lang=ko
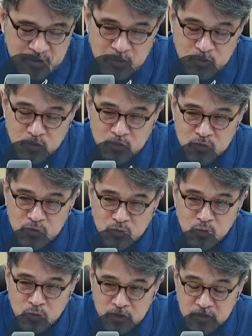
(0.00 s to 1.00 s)
그러면
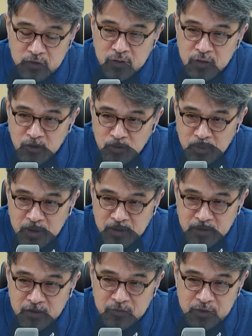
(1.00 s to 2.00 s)
눈도장 찍기라고 봐야
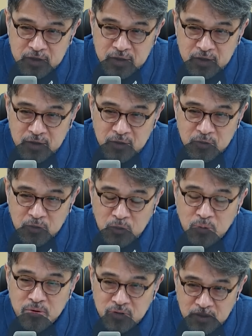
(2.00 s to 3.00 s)
되는 겁니까?
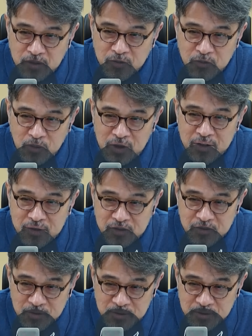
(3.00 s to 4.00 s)
공천
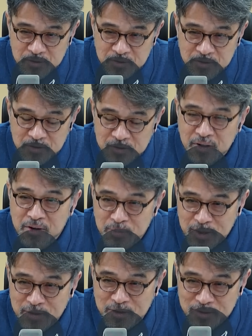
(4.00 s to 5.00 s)
관련해서 그렇게
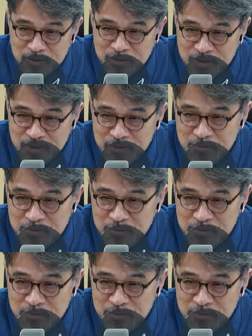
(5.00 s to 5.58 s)
봐야 되는 건가요?